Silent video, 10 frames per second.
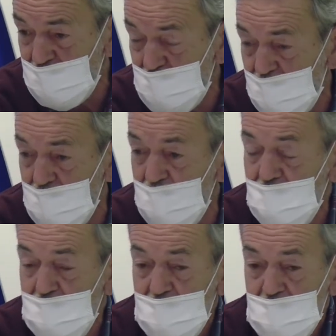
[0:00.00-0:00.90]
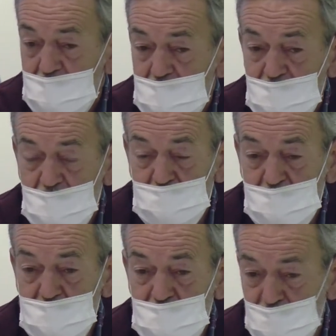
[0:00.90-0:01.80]
farmacia y la
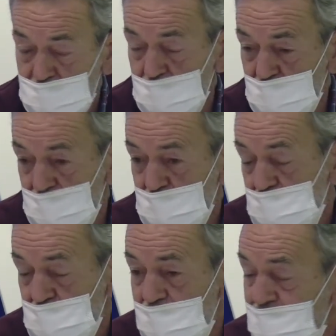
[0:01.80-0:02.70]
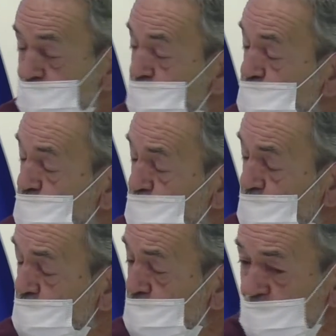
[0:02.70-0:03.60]
previsión, entonces saldrá a
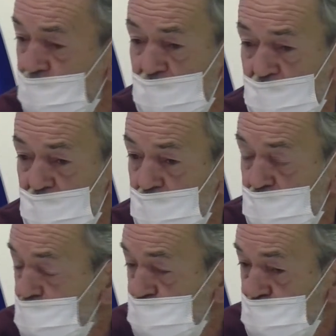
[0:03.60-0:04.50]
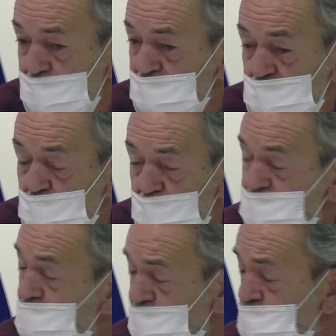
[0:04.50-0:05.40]
concurso, como
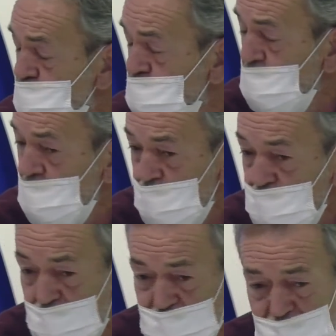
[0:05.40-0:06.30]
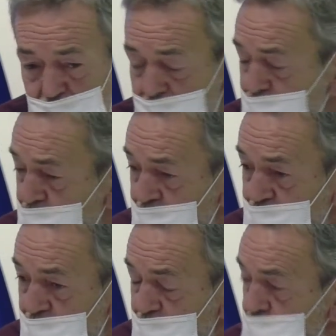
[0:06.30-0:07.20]
si fueran, como si fueran
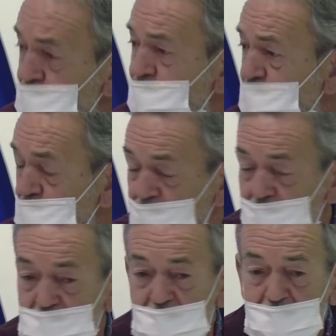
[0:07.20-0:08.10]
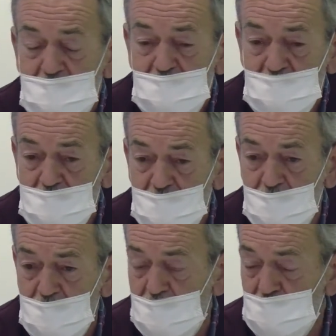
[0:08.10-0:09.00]
nuevas, nuevas farmacias. Y
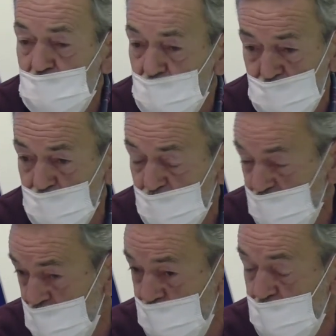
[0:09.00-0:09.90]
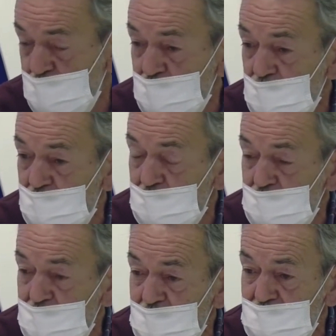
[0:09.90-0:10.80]
saldrá a concurso y publicado en el
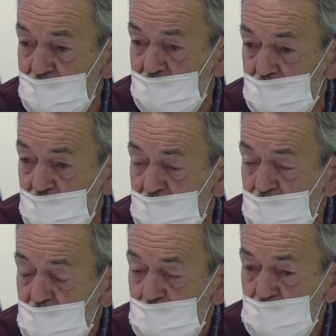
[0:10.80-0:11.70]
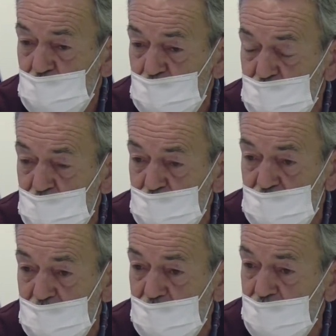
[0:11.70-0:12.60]
Boletín de Castilla y León, por supuesto, pues
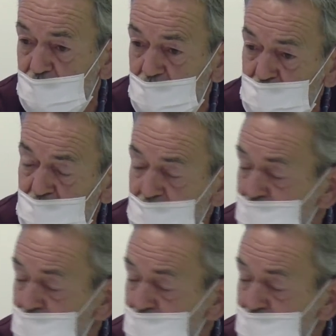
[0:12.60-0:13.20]
hacia el mes de